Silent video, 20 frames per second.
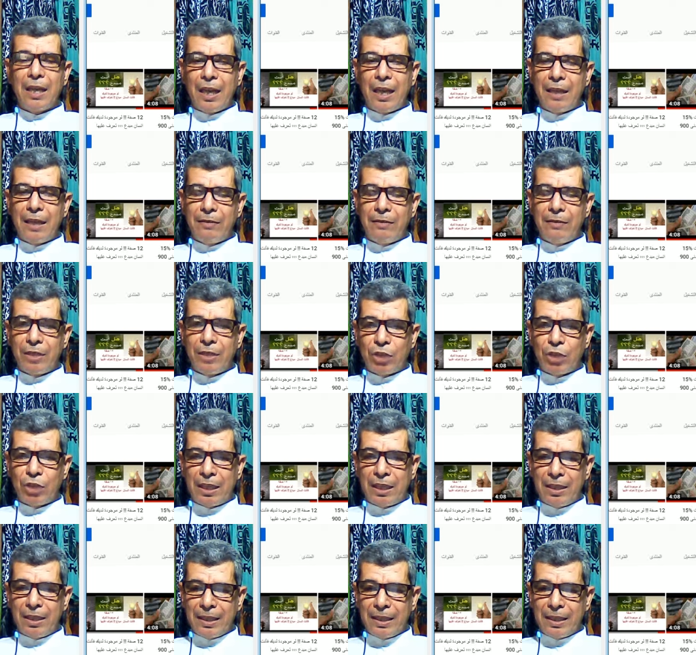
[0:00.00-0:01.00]
الفشل
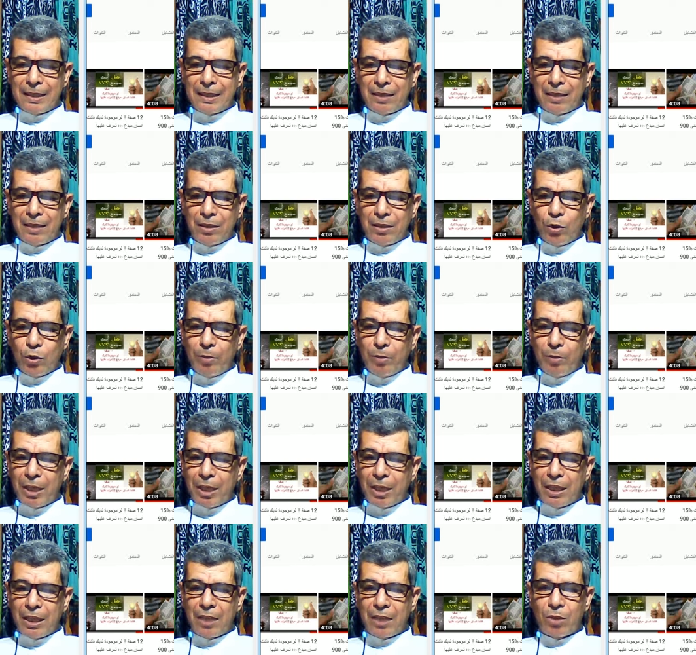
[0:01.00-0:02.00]
إذا يمكن
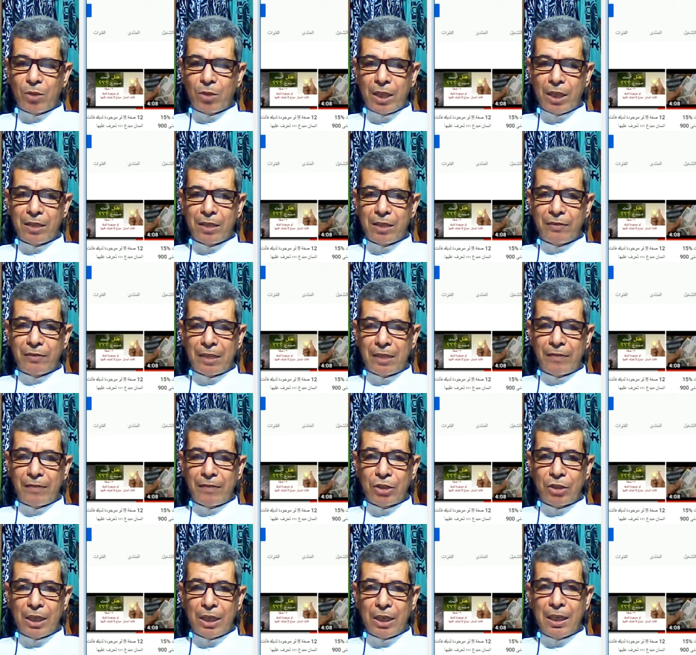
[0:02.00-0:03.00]
أن نعرف
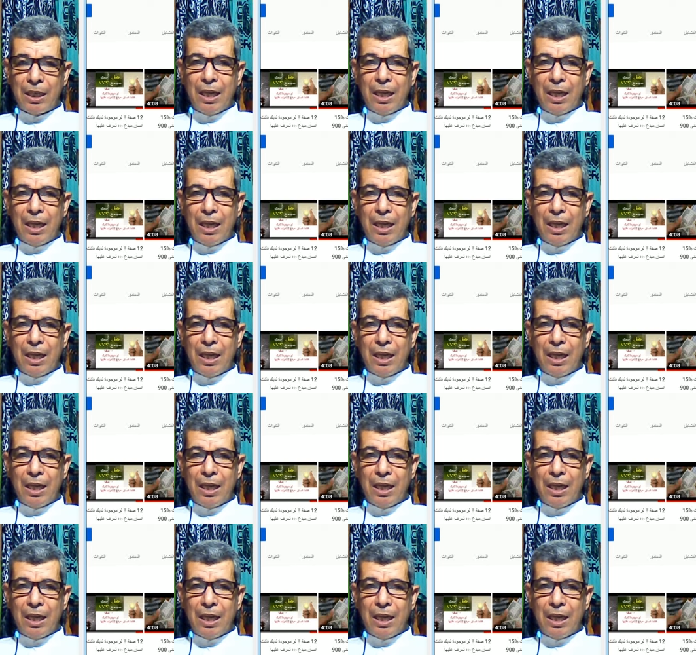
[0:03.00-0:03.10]
الفشل